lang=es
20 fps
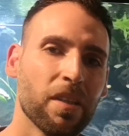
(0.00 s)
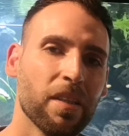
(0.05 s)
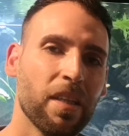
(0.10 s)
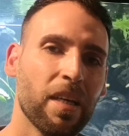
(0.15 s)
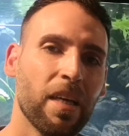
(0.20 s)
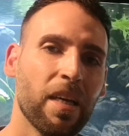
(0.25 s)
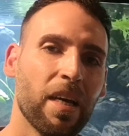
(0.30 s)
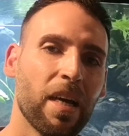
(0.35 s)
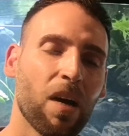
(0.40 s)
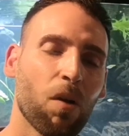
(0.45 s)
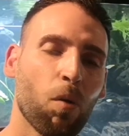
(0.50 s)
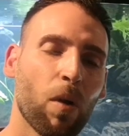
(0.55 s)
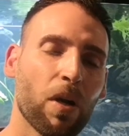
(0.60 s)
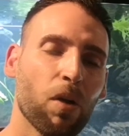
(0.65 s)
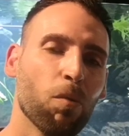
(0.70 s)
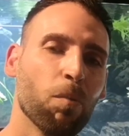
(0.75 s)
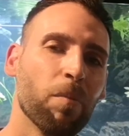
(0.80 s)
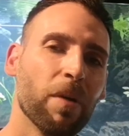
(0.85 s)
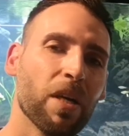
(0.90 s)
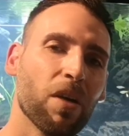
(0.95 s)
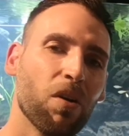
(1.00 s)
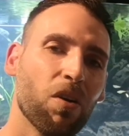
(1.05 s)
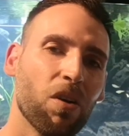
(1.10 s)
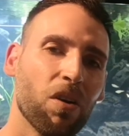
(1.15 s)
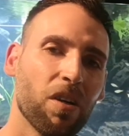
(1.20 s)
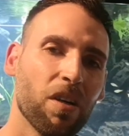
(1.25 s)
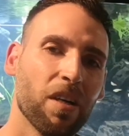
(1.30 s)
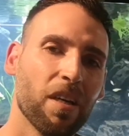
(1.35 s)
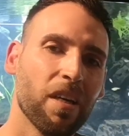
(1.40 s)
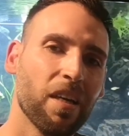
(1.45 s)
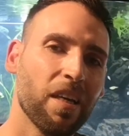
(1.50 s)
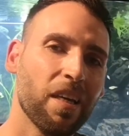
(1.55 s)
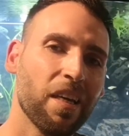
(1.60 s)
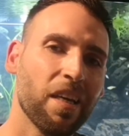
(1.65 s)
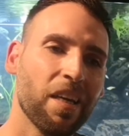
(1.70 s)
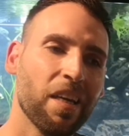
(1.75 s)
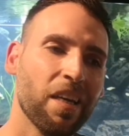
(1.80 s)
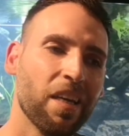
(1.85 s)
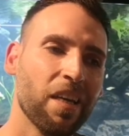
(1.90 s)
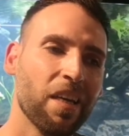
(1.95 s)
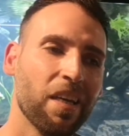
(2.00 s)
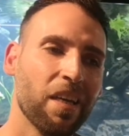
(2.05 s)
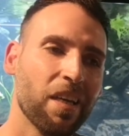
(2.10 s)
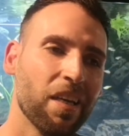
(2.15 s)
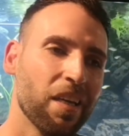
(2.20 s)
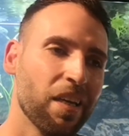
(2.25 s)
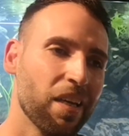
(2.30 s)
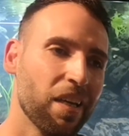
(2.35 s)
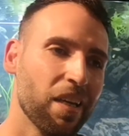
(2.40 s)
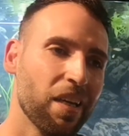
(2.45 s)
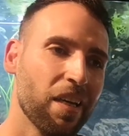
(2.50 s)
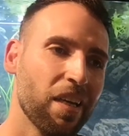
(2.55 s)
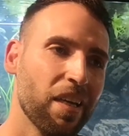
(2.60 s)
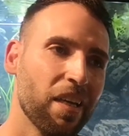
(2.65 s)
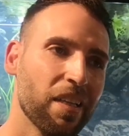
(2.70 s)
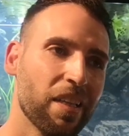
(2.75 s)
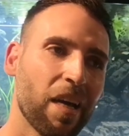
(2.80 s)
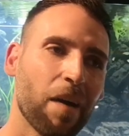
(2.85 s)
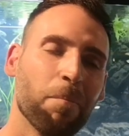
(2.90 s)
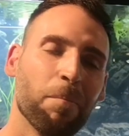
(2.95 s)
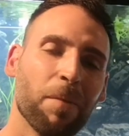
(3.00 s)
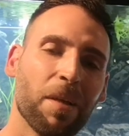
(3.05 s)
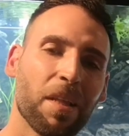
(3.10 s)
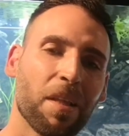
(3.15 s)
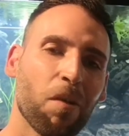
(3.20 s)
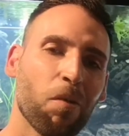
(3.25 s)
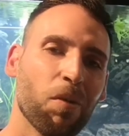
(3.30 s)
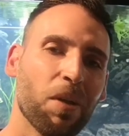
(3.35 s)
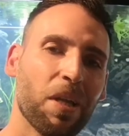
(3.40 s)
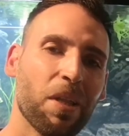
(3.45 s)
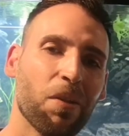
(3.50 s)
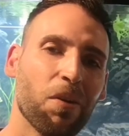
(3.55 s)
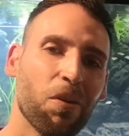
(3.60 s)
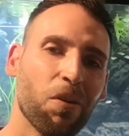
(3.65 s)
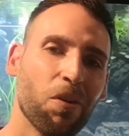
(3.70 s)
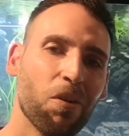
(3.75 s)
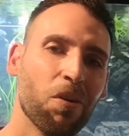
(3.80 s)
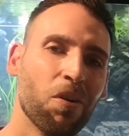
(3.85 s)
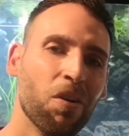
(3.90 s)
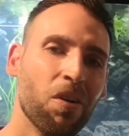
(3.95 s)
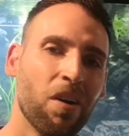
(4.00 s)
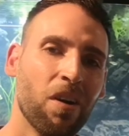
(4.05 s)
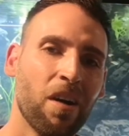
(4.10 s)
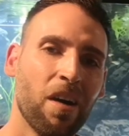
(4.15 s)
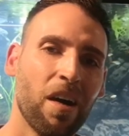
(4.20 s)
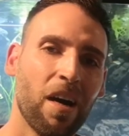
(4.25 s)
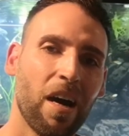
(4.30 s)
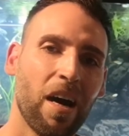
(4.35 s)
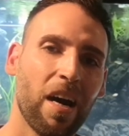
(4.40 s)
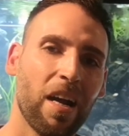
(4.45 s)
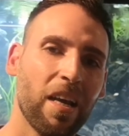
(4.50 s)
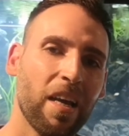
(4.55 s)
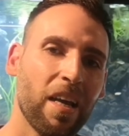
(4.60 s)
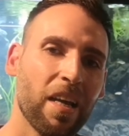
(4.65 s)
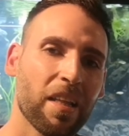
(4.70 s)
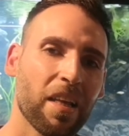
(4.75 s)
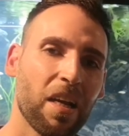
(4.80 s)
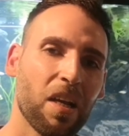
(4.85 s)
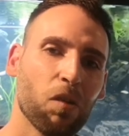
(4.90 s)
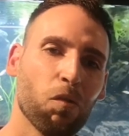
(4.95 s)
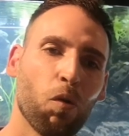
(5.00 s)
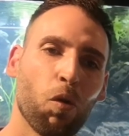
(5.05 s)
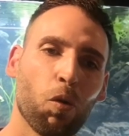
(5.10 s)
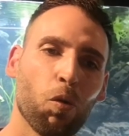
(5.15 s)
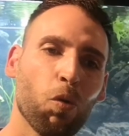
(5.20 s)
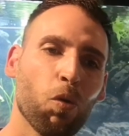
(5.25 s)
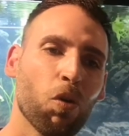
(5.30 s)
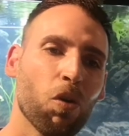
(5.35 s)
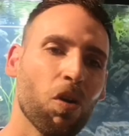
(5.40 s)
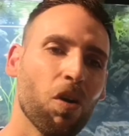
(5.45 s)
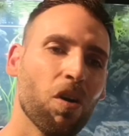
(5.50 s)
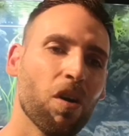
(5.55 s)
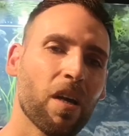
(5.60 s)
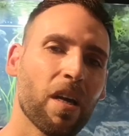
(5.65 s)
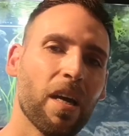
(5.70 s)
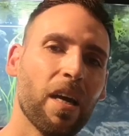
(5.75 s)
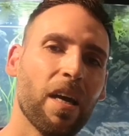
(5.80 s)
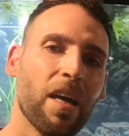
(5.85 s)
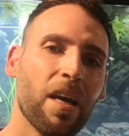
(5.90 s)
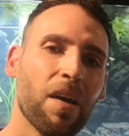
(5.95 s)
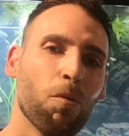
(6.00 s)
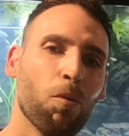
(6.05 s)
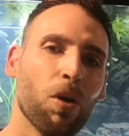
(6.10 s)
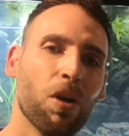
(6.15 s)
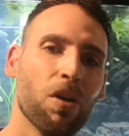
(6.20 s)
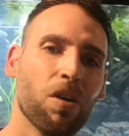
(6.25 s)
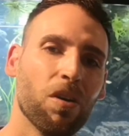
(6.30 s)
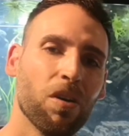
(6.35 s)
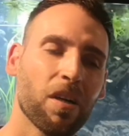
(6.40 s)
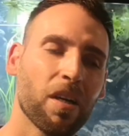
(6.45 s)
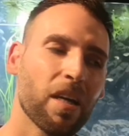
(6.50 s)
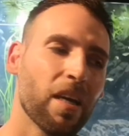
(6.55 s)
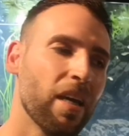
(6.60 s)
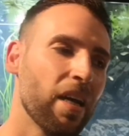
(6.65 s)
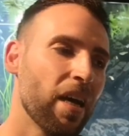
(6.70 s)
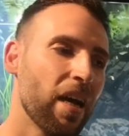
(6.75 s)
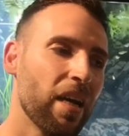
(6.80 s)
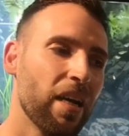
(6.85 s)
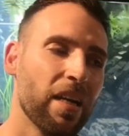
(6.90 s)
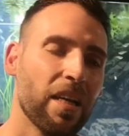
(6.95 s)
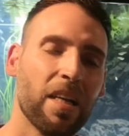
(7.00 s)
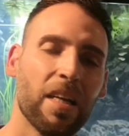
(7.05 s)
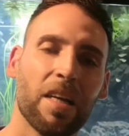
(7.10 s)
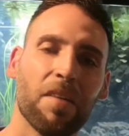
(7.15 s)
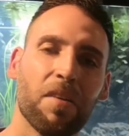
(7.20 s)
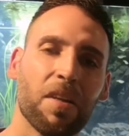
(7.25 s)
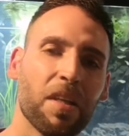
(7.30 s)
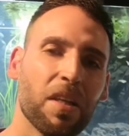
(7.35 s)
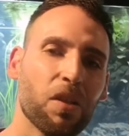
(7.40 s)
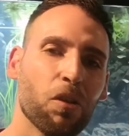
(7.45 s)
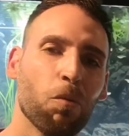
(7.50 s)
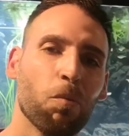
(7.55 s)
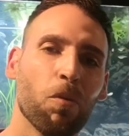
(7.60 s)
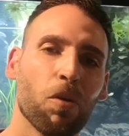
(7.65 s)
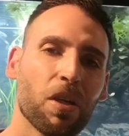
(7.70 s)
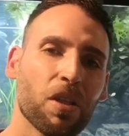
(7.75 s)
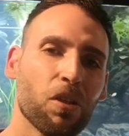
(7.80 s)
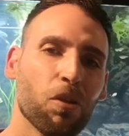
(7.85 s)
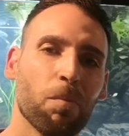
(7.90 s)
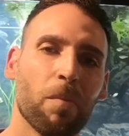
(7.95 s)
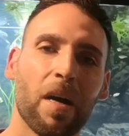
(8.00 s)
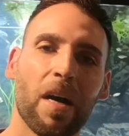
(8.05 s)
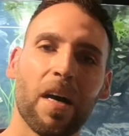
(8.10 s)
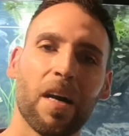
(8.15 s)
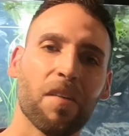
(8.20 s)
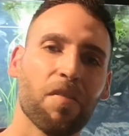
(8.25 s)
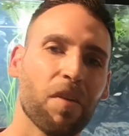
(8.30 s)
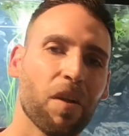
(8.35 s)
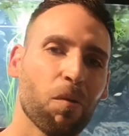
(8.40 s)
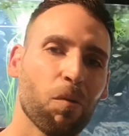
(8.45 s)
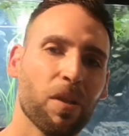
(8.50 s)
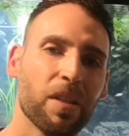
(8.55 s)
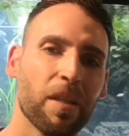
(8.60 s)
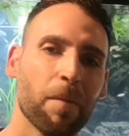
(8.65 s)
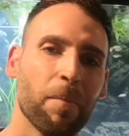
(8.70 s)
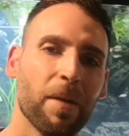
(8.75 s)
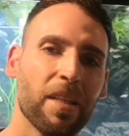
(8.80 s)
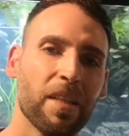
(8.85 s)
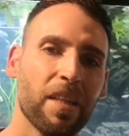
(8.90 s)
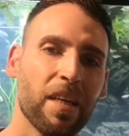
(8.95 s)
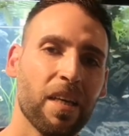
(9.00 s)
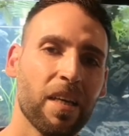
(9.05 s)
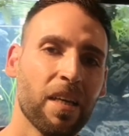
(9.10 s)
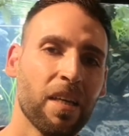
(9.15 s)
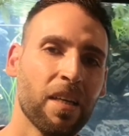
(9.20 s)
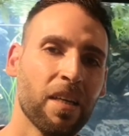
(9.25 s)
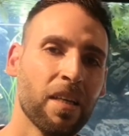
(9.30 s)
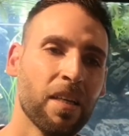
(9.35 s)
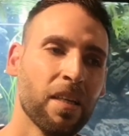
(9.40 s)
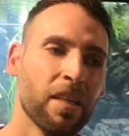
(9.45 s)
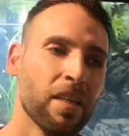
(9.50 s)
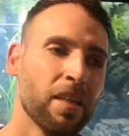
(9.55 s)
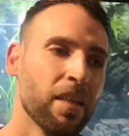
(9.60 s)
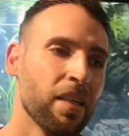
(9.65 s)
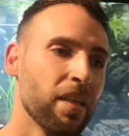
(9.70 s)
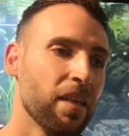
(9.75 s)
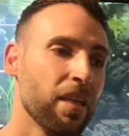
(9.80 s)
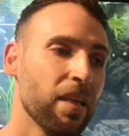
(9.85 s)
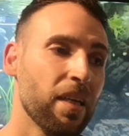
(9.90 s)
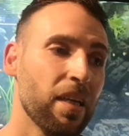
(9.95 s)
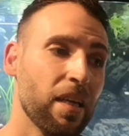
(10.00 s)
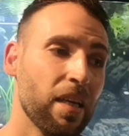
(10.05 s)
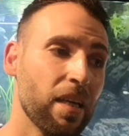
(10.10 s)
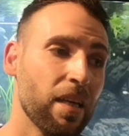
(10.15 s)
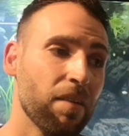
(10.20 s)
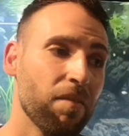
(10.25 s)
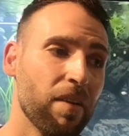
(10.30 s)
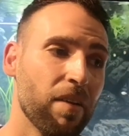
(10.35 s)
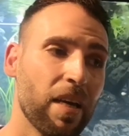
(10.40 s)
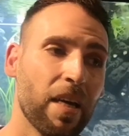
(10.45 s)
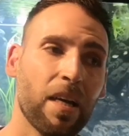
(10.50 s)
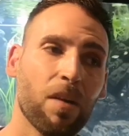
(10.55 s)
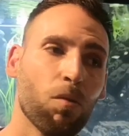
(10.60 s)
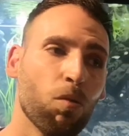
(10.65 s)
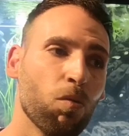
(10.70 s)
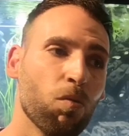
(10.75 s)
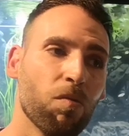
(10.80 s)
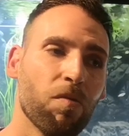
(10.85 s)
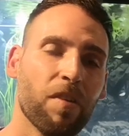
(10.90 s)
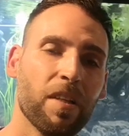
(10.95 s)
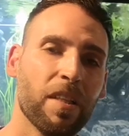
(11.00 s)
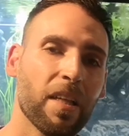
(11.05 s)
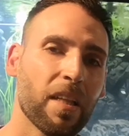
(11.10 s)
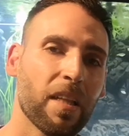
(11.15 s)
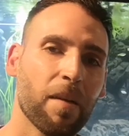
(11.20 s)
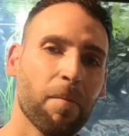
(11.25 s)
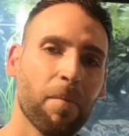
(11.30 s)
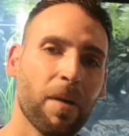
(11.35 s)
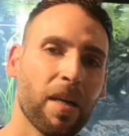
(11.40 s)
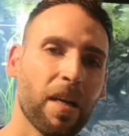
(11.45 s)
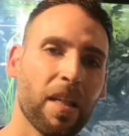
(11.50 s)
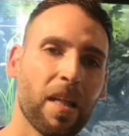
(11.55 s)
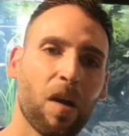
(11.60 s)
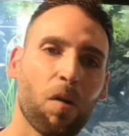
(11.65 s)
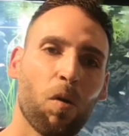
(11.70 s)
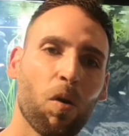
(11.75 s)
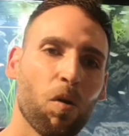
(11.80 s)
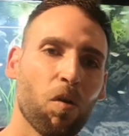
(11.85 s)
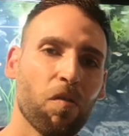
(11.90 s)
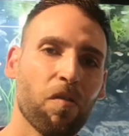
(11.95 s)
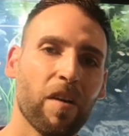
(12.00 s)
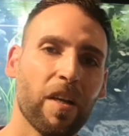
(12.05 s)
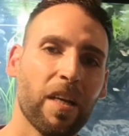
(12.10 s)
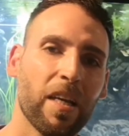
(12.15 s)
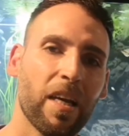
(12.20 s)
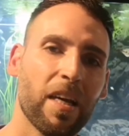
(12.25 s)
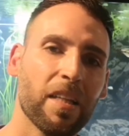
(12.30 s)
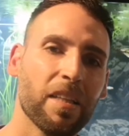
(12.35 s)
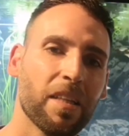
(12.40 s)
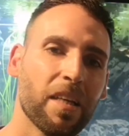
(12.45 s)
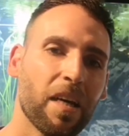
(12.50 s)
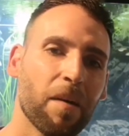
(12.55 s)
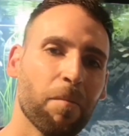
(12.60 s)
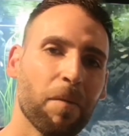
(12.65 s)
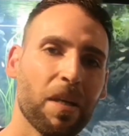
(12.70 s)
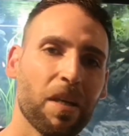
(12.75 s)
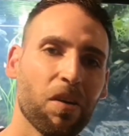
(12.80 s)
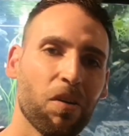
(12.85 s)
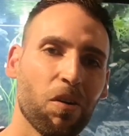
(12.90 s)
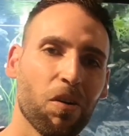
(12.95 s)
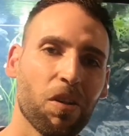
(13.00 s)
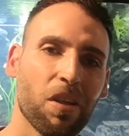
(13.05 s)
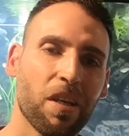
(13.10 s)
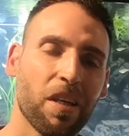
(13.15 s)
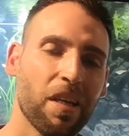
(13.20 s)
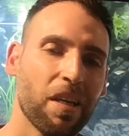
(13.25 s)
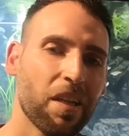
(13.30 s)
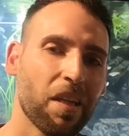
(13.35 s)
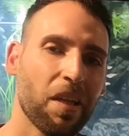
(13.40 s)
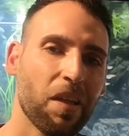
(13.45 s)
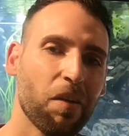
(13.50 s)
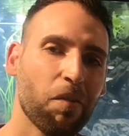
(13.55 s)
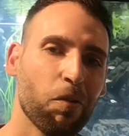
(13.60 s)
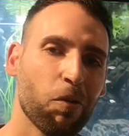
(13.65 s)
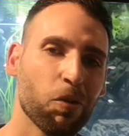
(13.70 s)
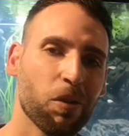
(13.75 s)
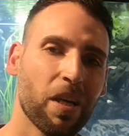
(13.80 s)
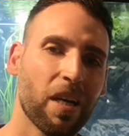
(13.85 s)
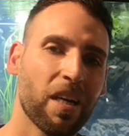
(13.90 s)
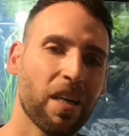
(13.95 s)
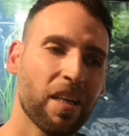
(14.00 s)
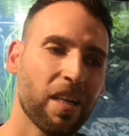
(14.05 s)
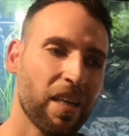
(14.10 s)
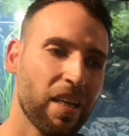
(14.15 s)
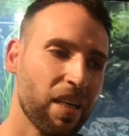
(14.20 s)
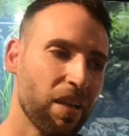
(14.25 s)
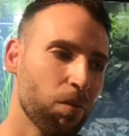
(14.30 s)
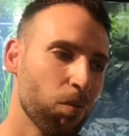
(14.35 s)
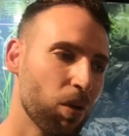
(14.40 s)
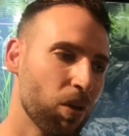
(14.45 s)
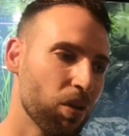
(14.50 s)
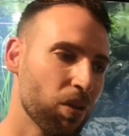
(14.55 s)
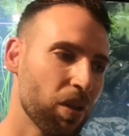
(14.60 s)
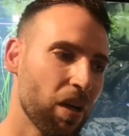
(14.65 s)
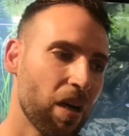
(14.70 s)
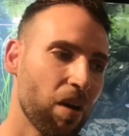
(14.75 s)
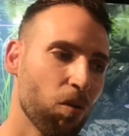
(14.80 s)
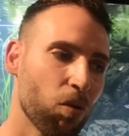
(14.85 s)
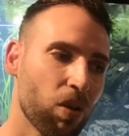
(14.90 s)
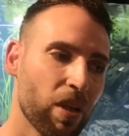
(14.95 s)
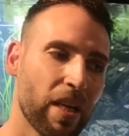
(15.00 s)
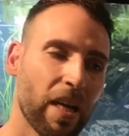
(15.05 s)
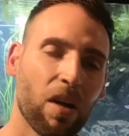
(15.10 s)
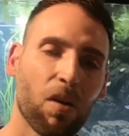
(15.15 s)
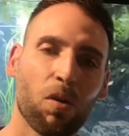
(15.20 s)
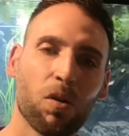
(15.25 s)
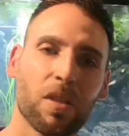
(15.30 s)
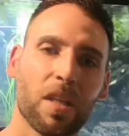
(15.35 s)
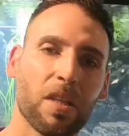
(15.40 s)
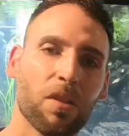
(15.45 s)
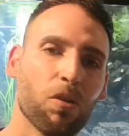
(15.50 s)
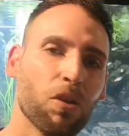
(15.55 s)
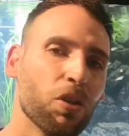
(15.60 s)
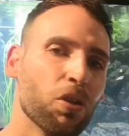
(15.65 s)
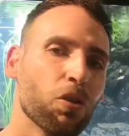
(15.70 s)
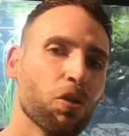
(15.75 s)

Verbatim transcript: de Aquarium Vigo, y, y también se ha unido Alex, Alex Boruco, que bueno, que Alex le visita un poquito más frecuentemente. Y bien, un fin de semana de acuarofilia entre amigos y de disfrutar. Y bueno, ya os irán contando